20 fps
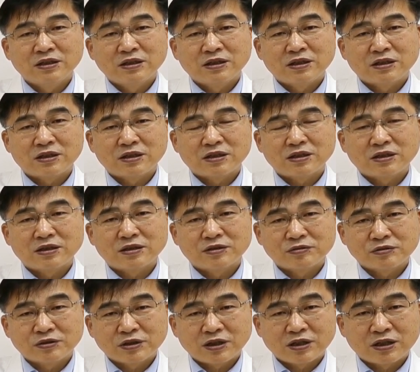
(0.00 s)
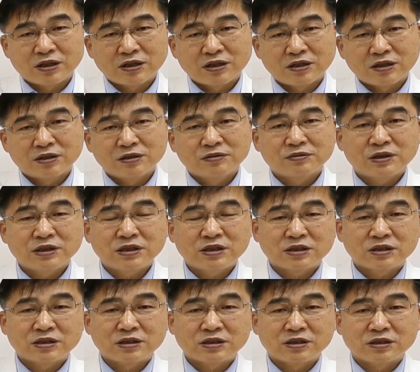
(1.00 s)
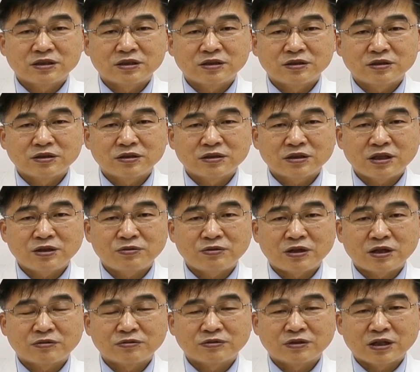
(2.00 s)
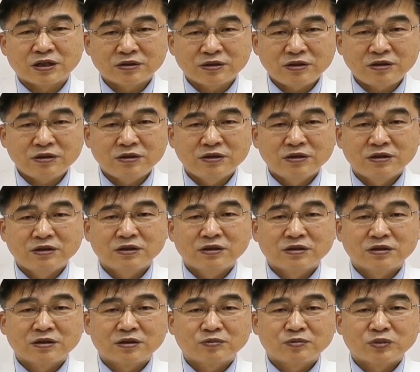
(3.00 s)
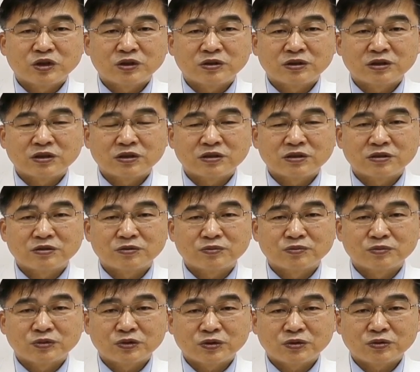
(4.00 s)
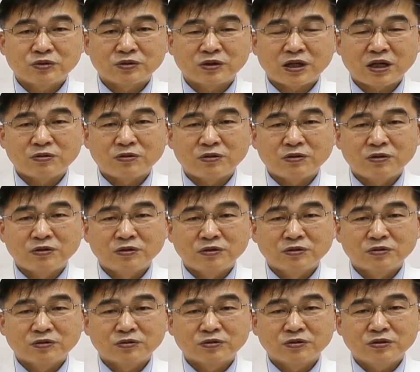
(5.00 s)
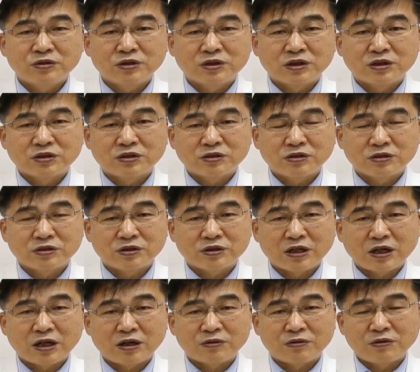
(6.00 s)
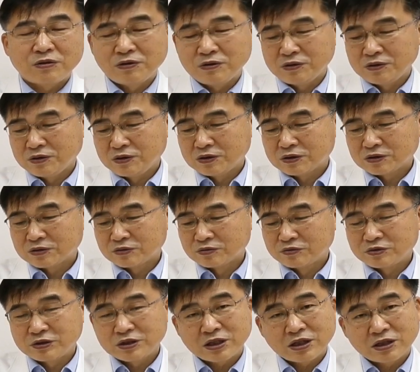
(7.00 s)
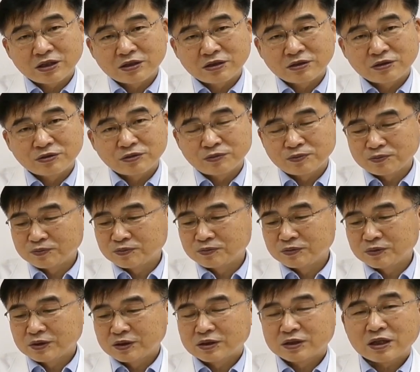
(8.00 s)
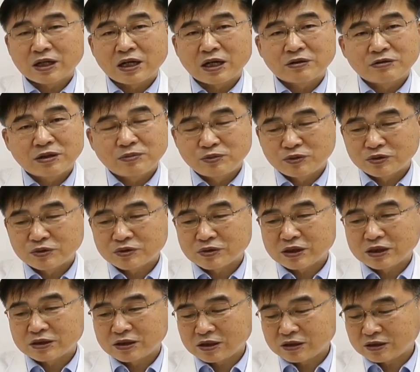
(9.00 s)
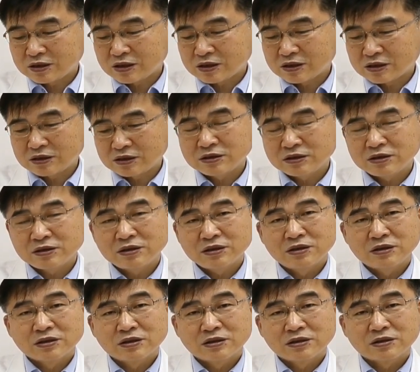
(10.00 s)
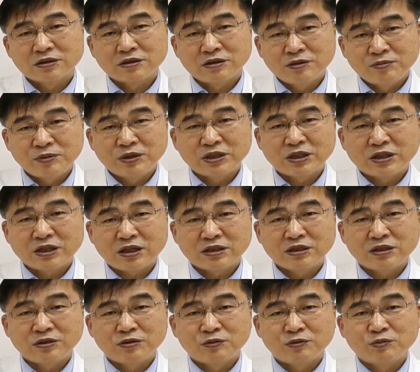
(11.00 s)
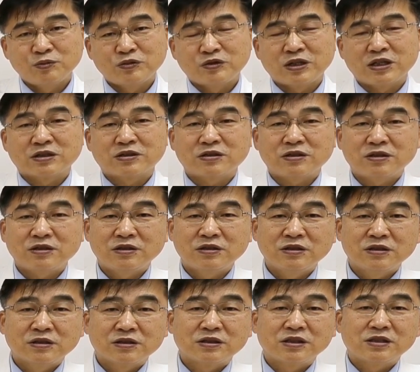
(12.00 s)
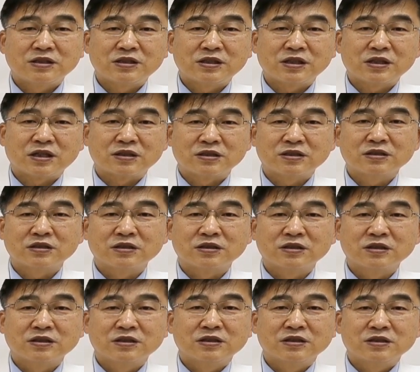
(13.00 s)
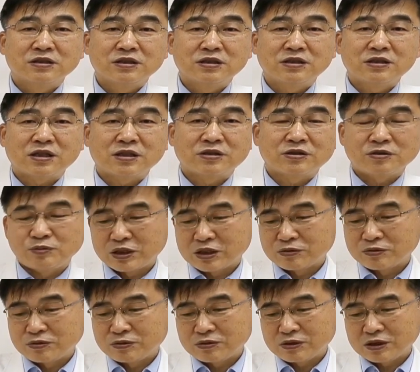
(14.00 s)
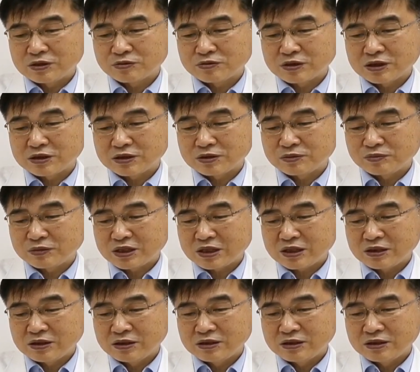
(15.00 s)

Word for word: 아, 우리가 화장실 사용하고 나서 어, 변기를 좀 소독을 하고 또 손쉽기 철저히 하고 그 위생을 좀 강화할 필요가 있다는 그런 의미가 이 논문에서 제시하는 시사점이라고 할 수가 있습니다.